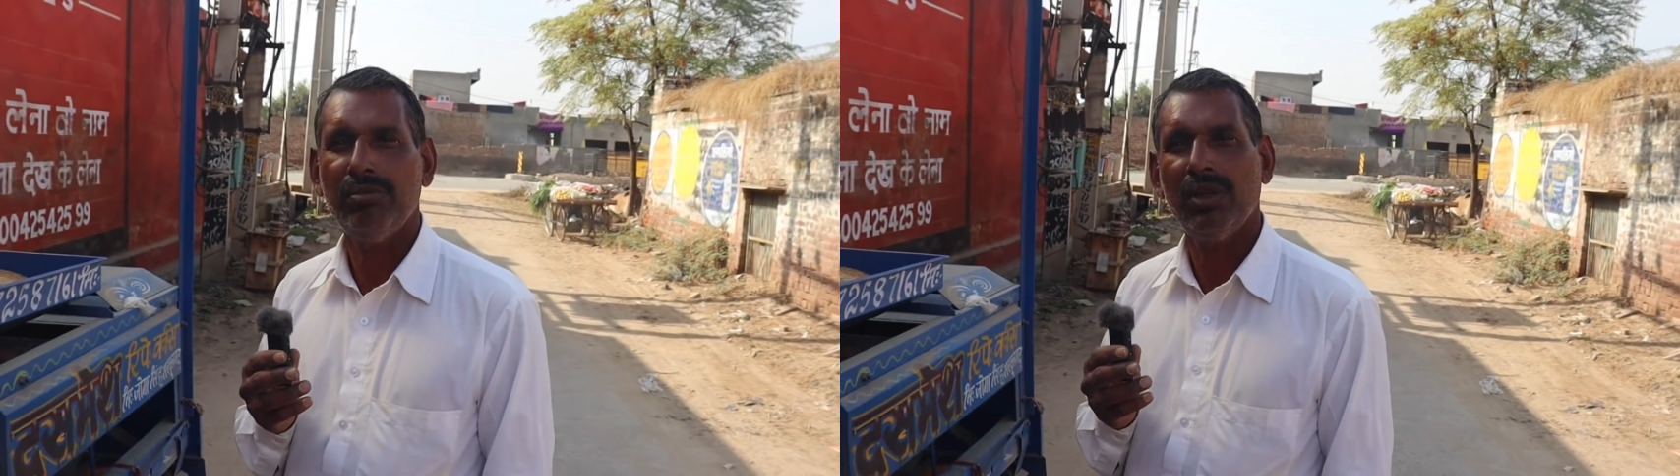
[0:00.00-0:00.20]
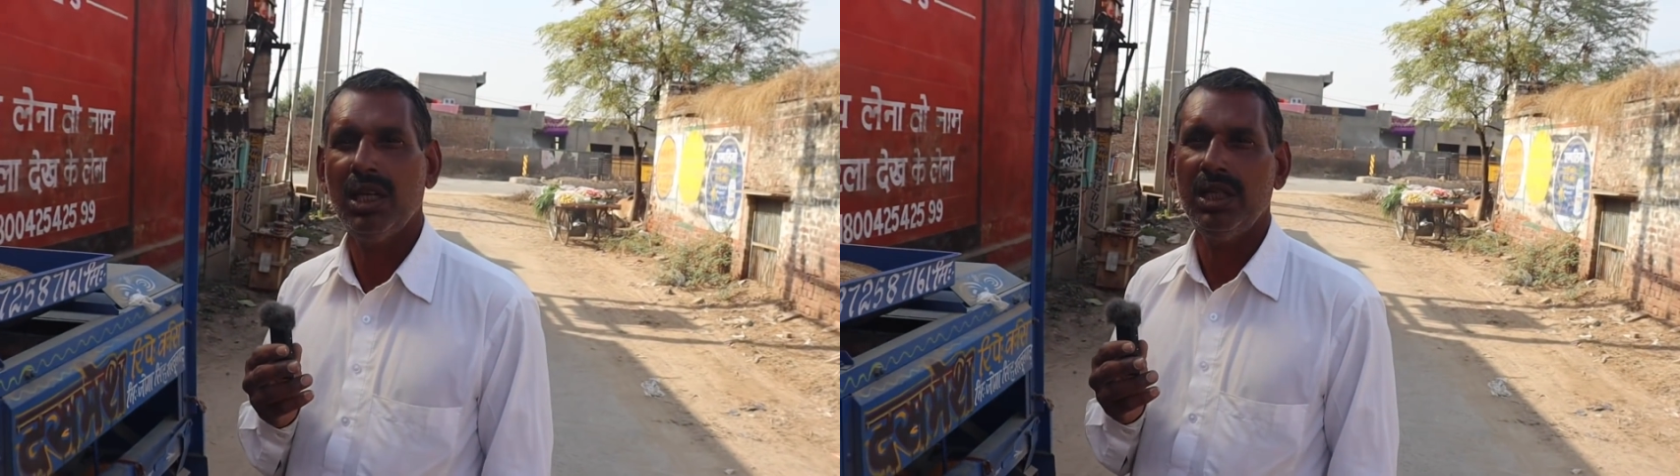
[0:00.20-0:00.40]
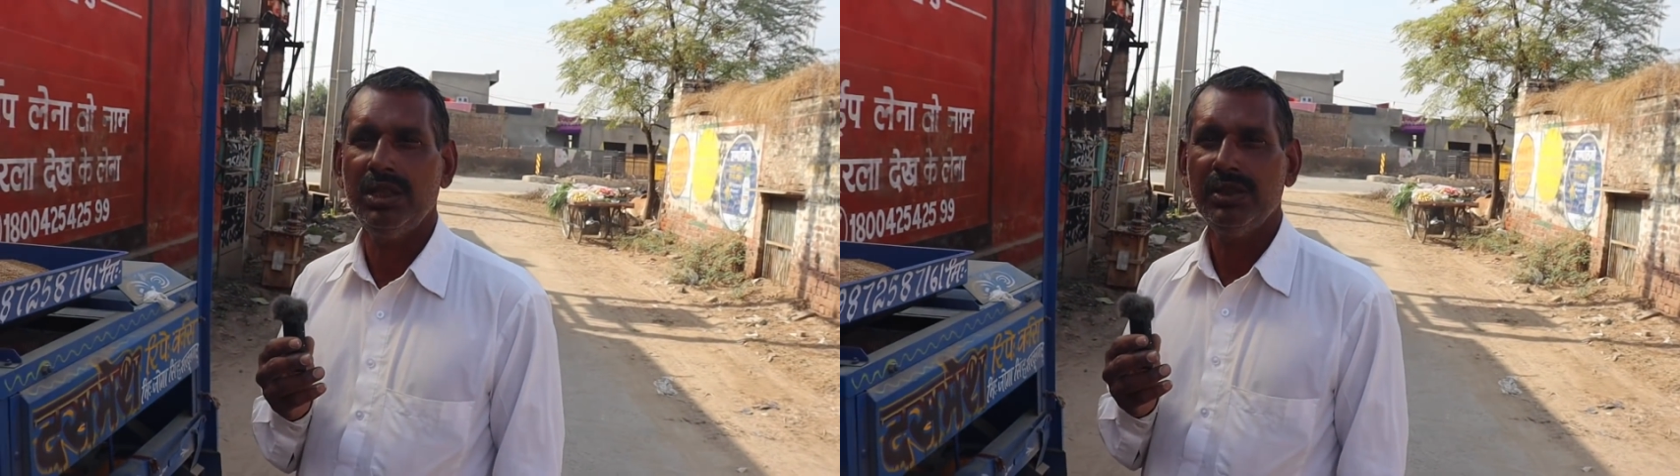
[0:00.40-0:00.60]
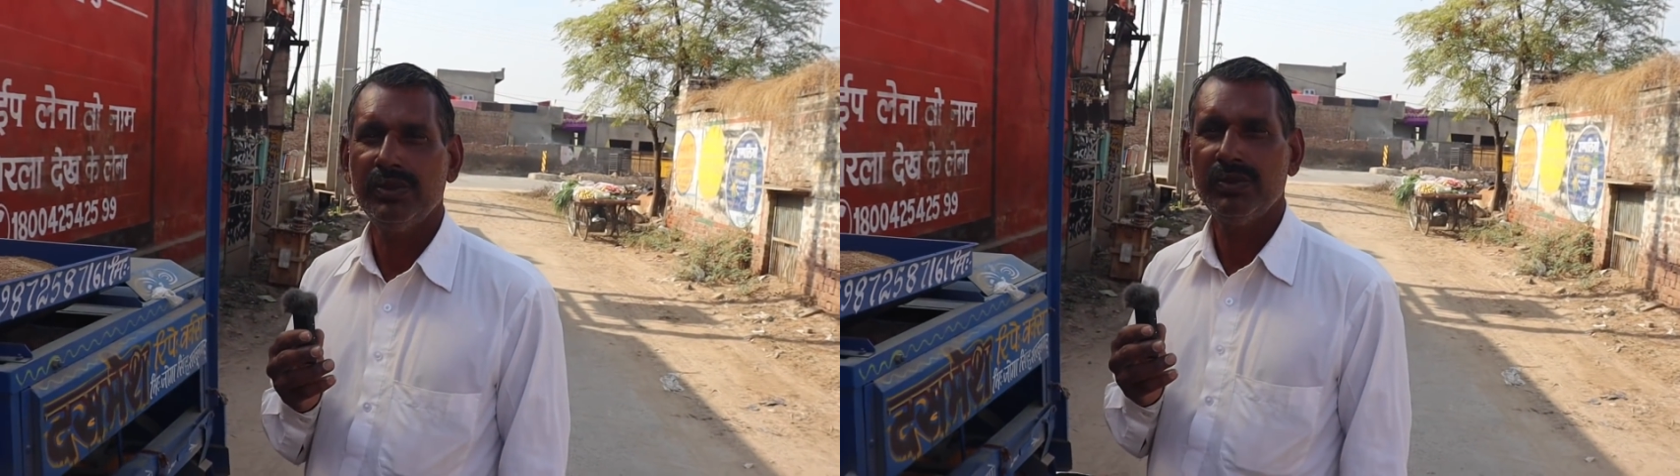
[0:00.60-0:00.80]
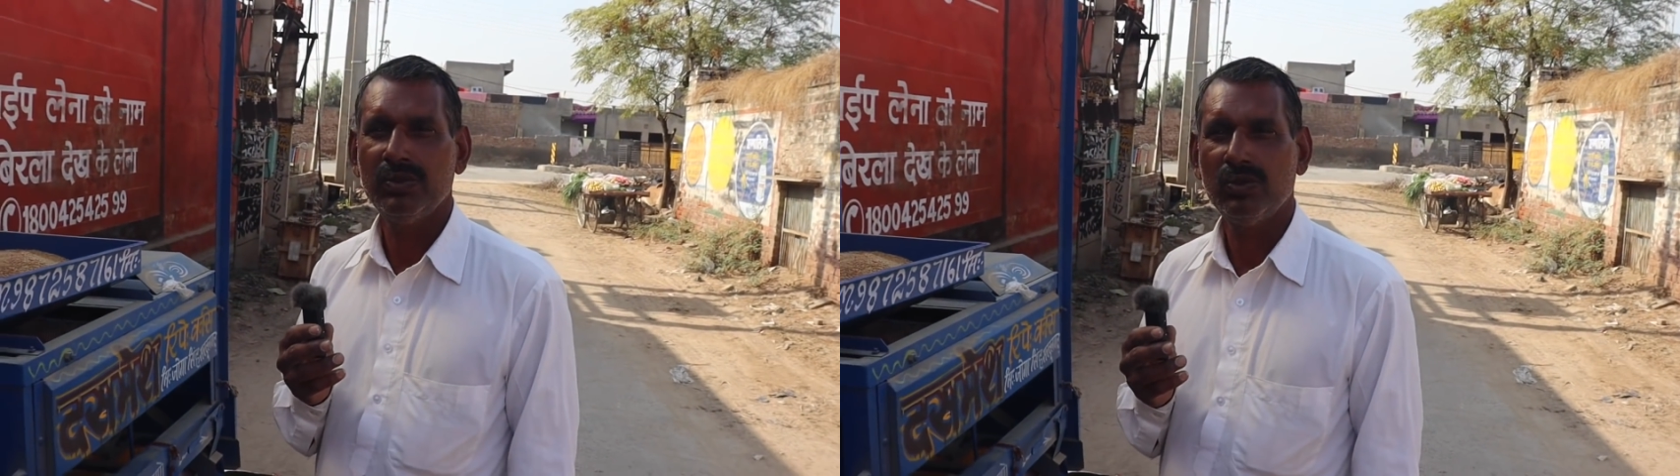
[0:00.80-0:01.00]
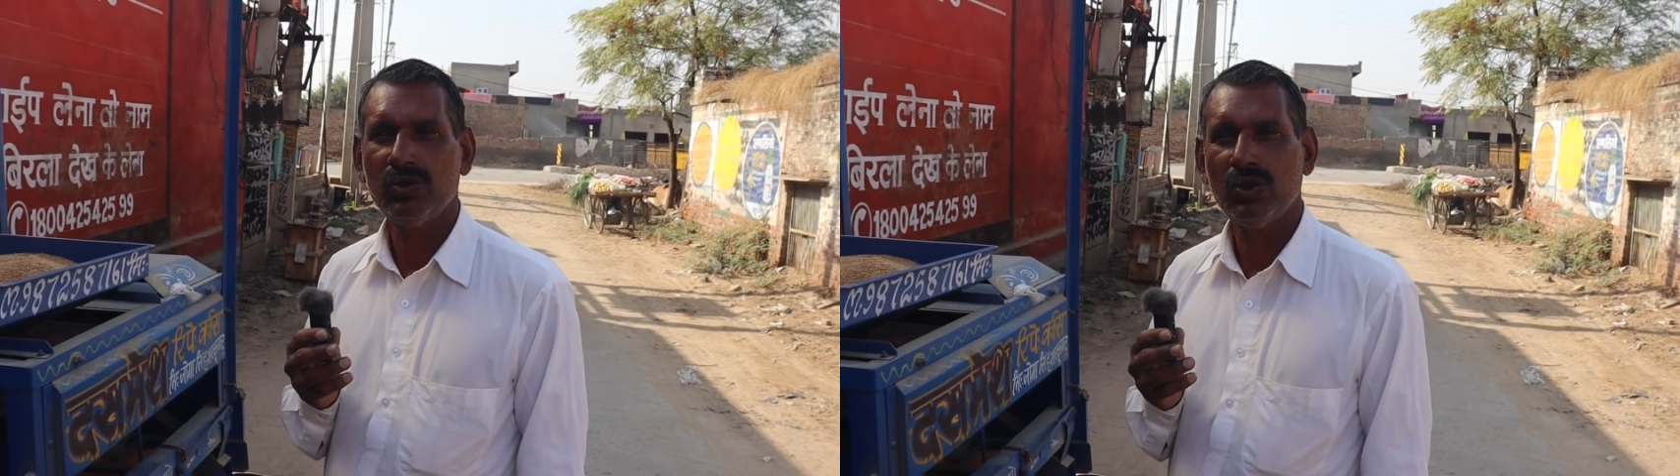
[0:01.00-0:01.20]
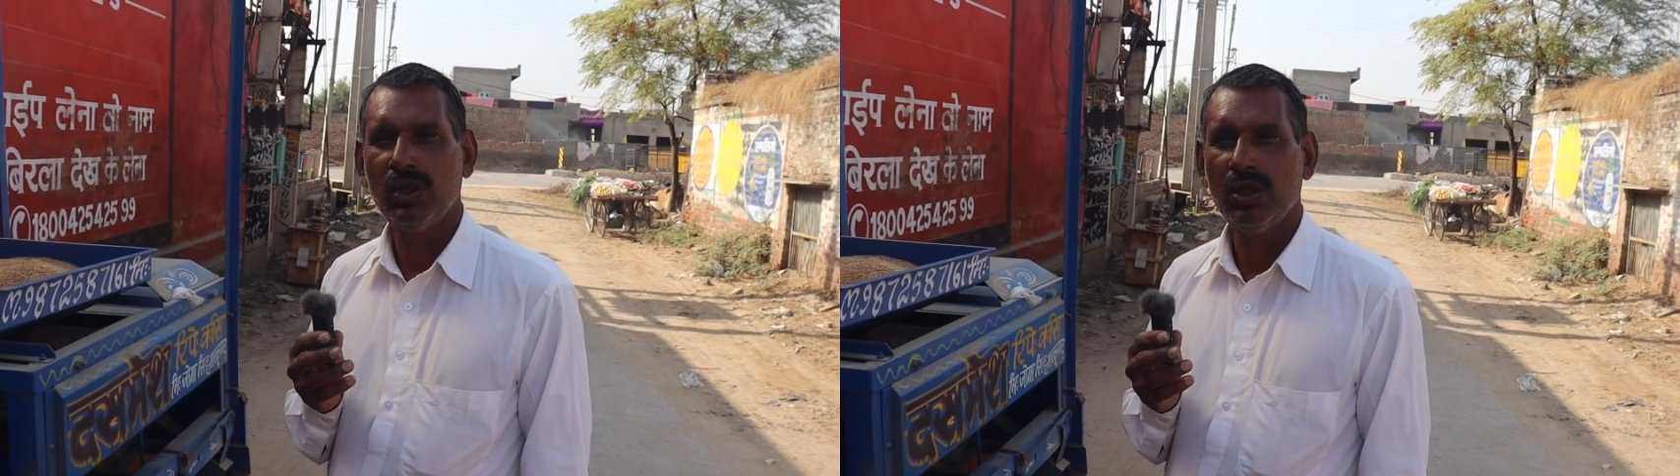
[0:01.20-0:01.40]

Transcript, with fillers: मंगाड़ी इशार भी,